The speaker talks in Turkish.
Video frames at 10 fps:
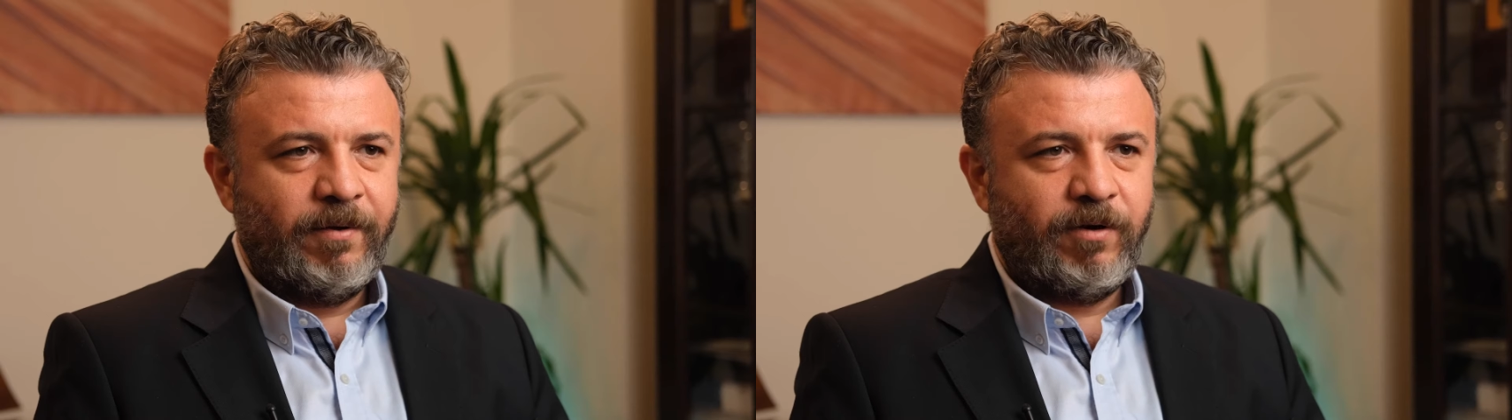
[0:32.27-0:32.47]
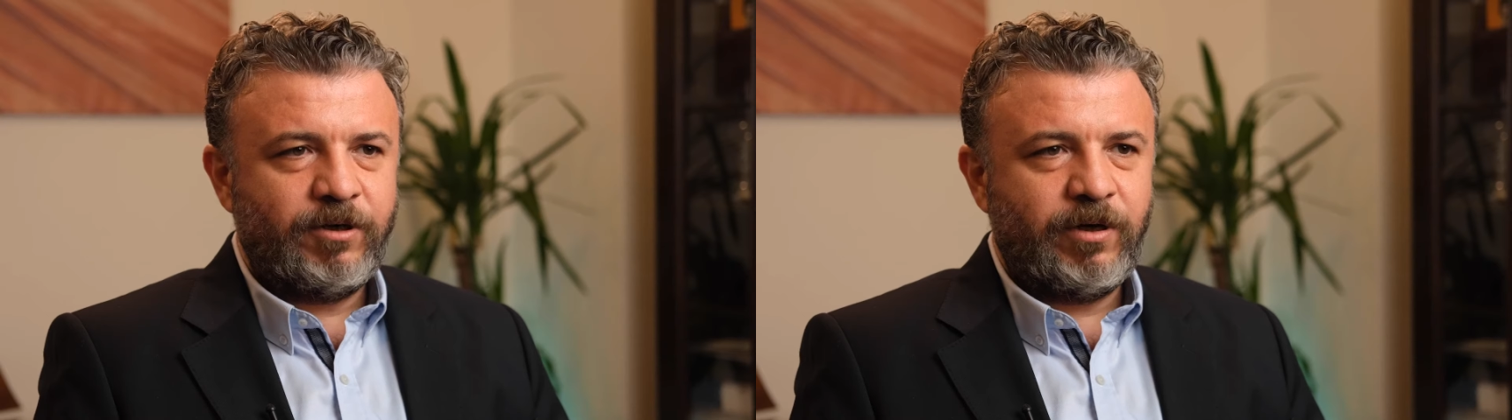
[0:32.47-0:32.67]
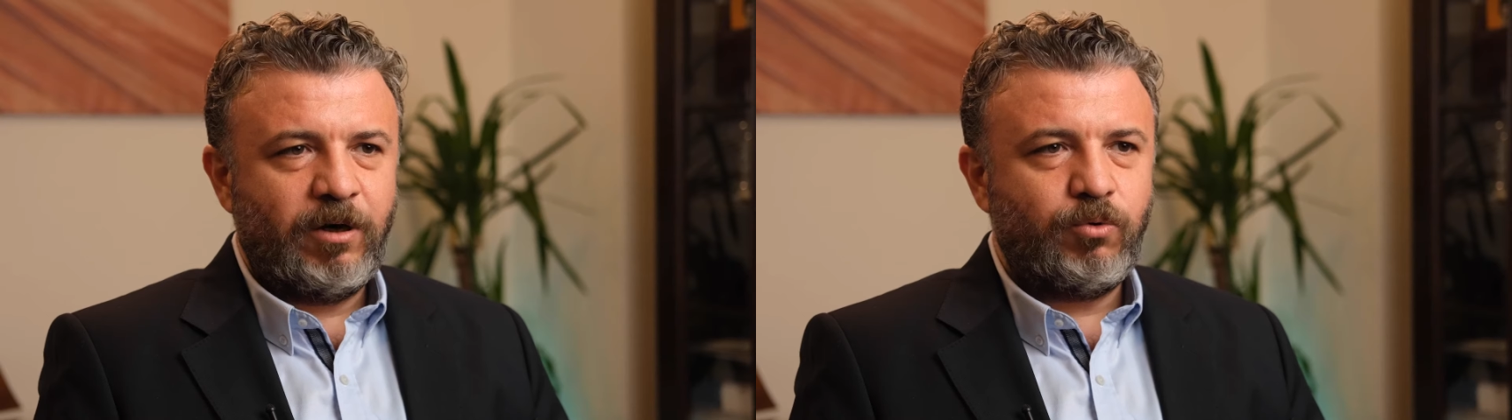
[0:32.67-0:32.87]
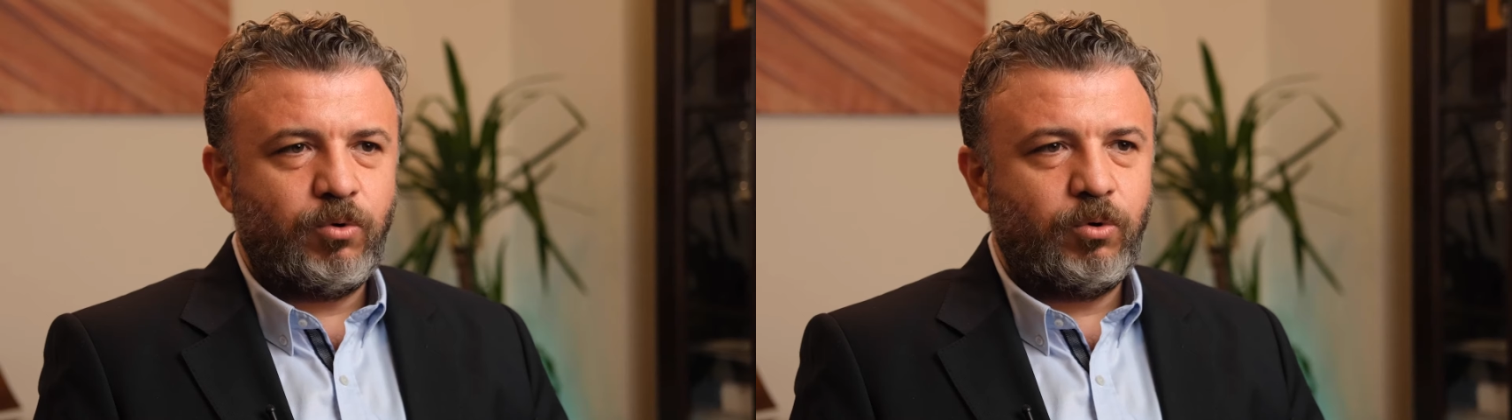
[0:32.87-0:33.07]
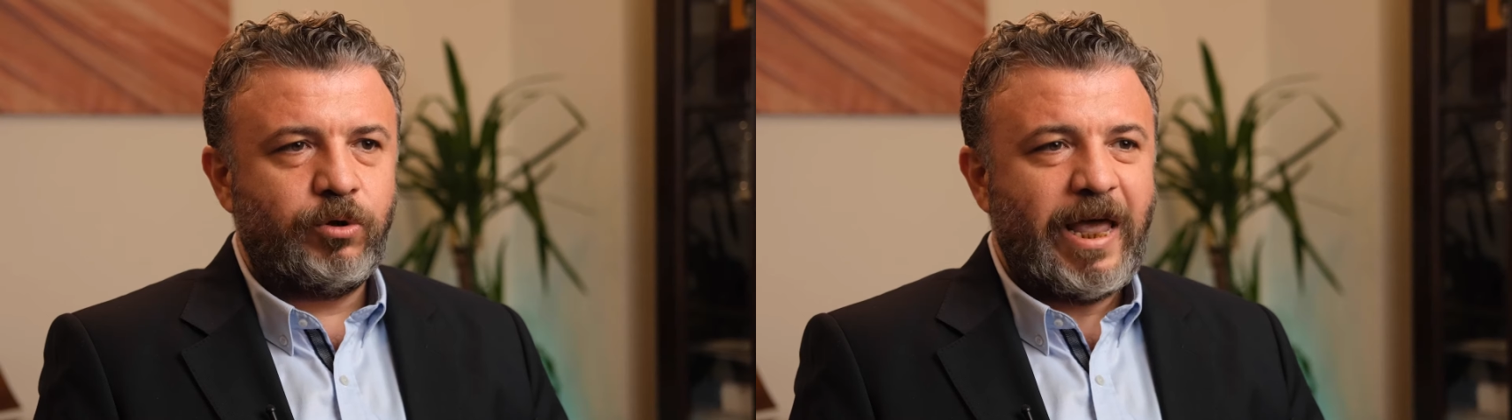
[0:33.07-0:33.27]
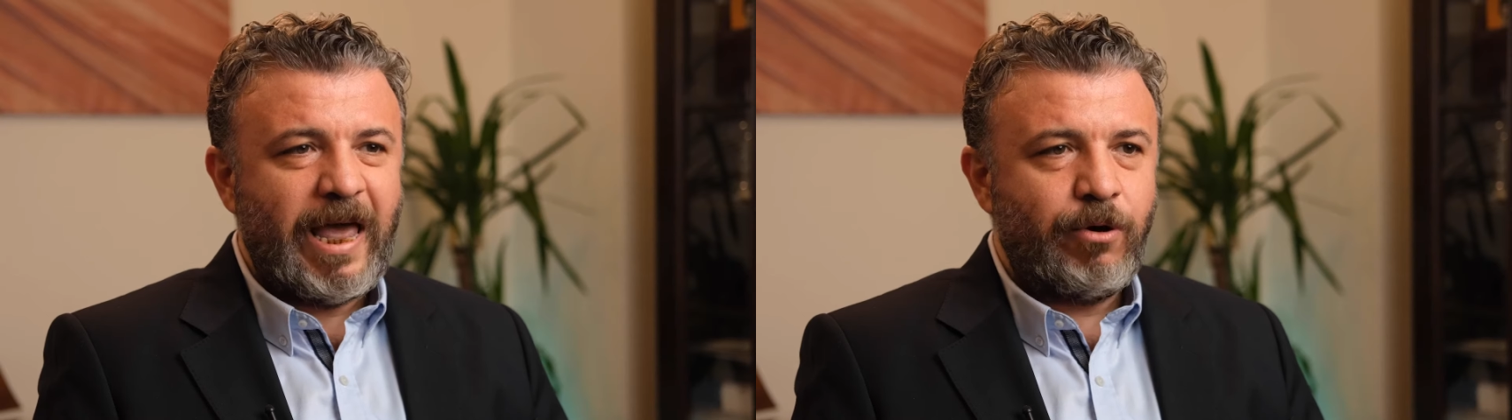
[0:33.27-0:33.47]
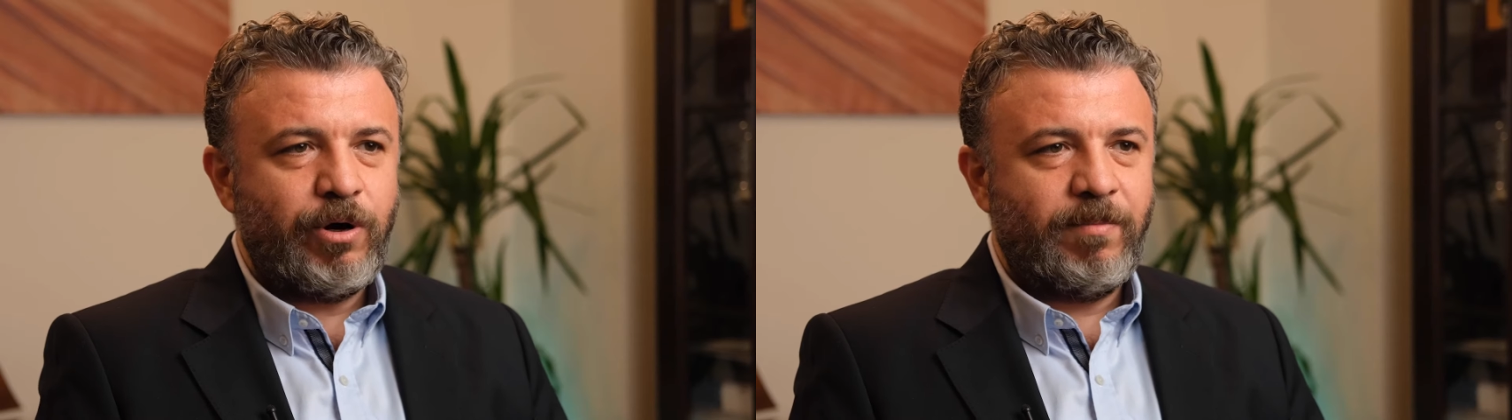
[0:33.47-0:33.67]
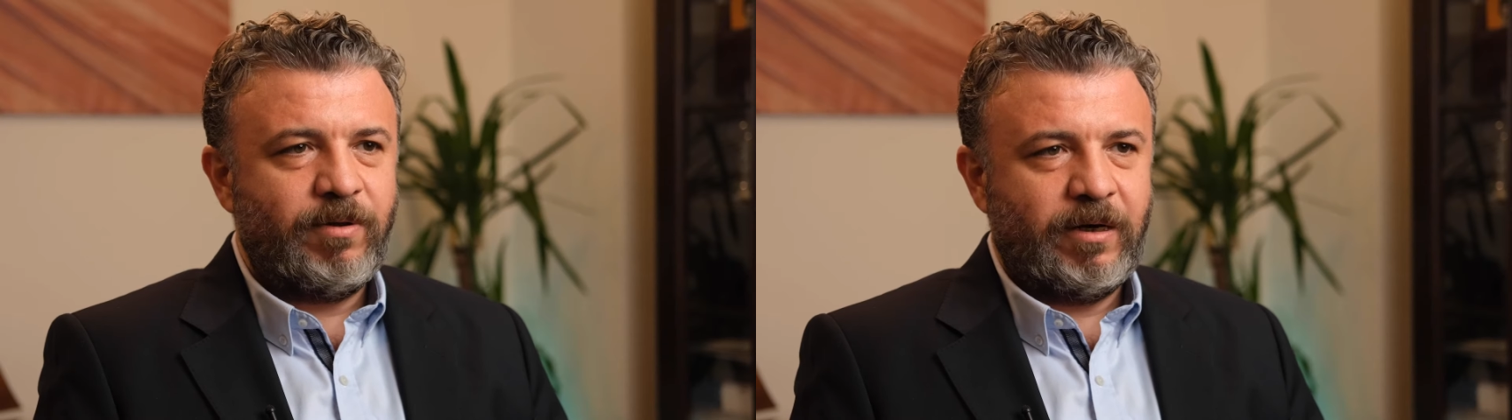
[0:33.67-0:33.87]
Vajinal kuruluğun en
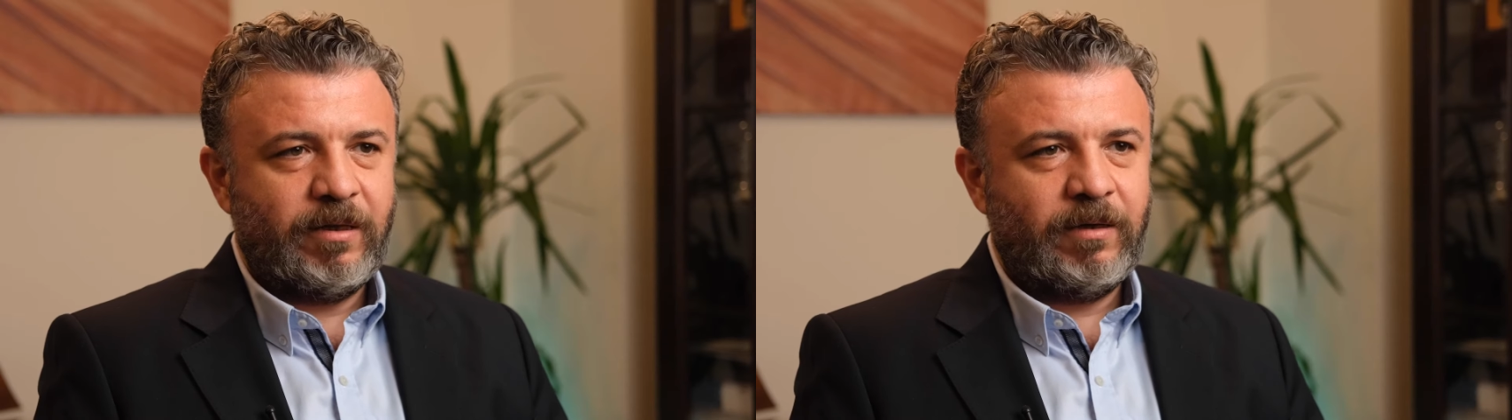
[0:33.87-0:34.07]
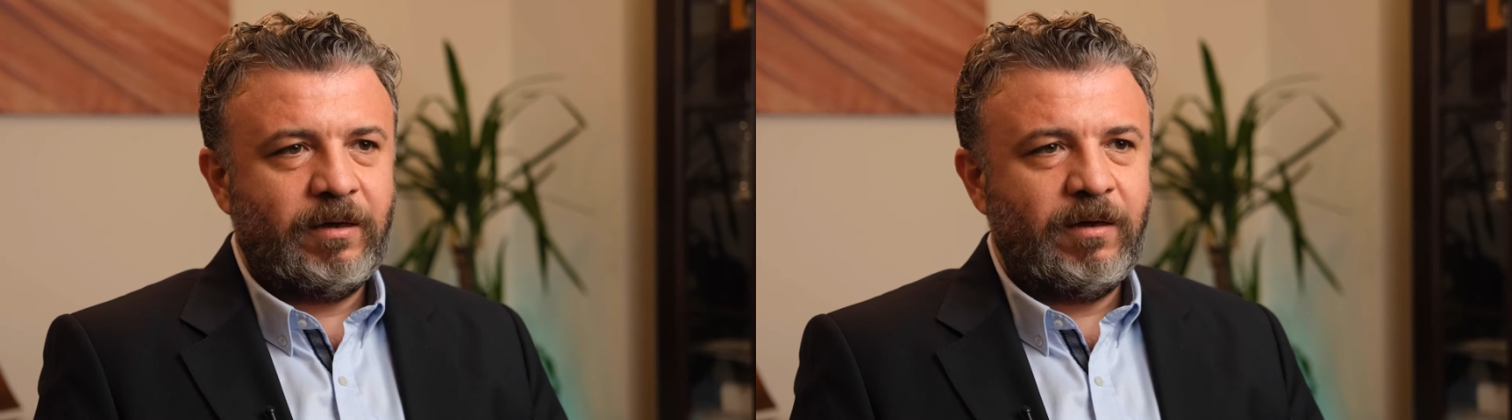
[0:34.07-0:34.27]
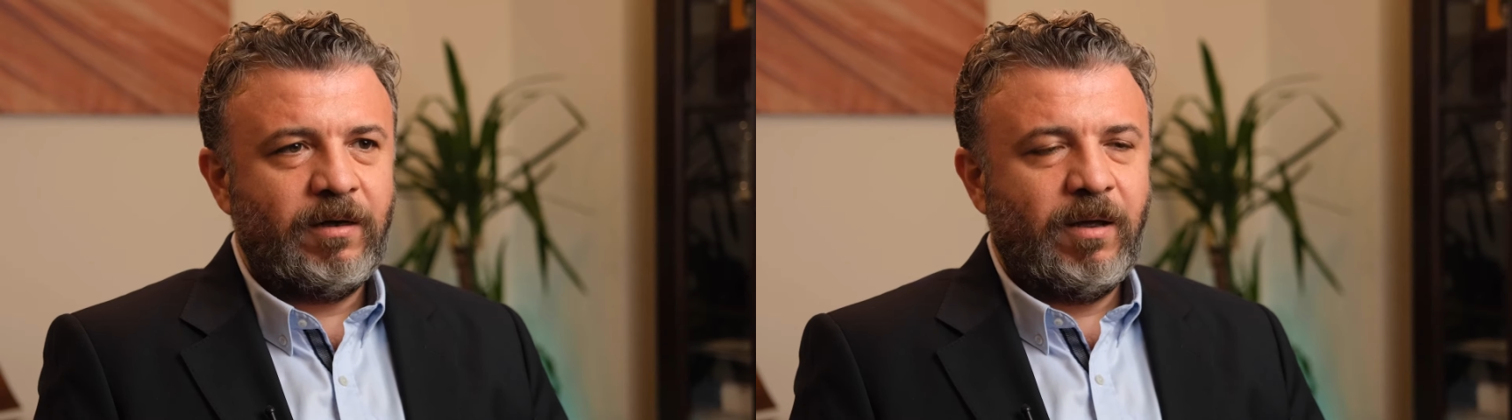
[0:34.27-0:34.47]
önemli nedeni